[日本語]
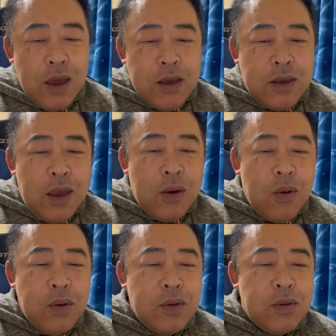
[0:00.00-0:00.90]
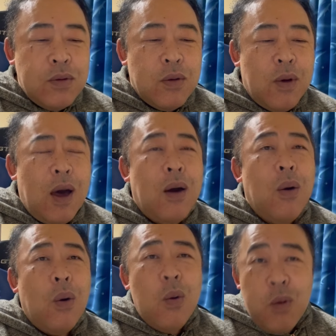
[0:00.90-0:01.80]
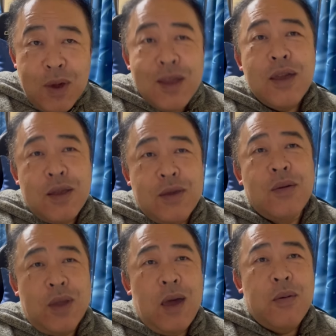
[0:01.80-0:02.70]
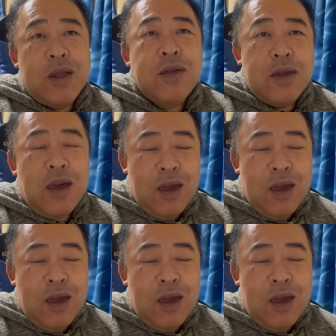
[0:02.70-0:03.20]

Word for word: 成功するとは思えないんですよね私。